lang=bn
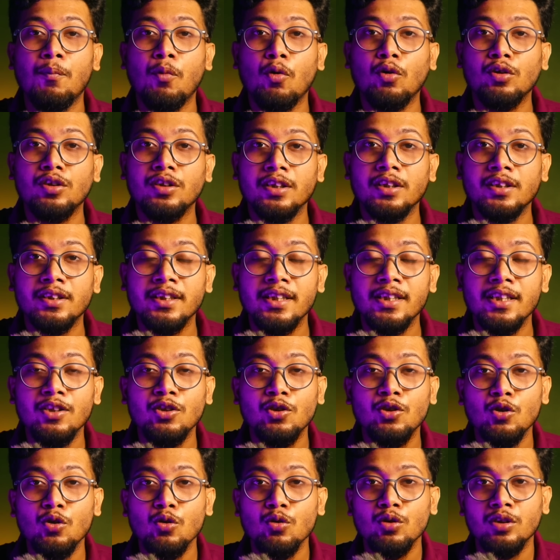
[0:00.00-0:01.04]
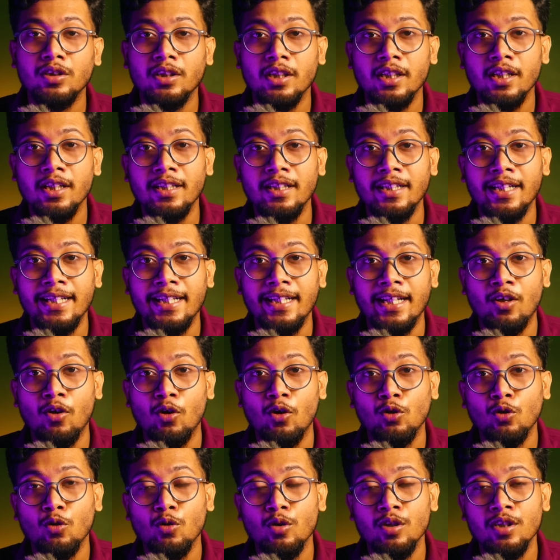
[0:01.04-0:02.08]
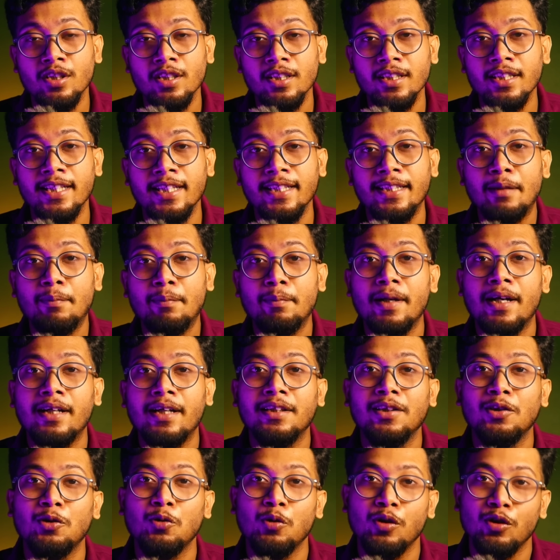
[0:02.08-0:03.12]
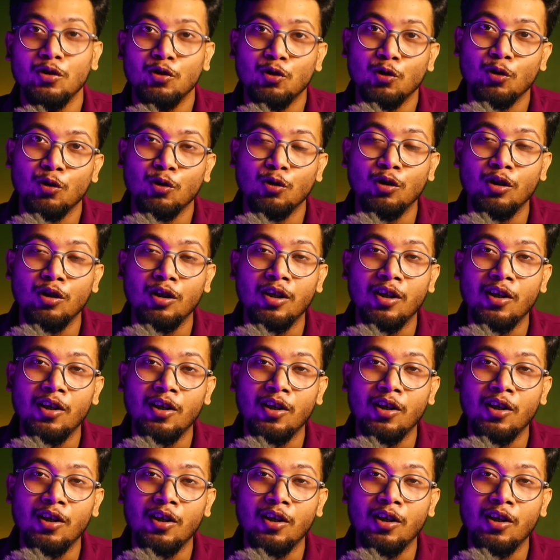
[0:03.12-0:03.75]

পঞ্চাশ দিনের জন্য সে ডেট অ্যালট করেছে দে দে পেয়ার দে টু এর জন্য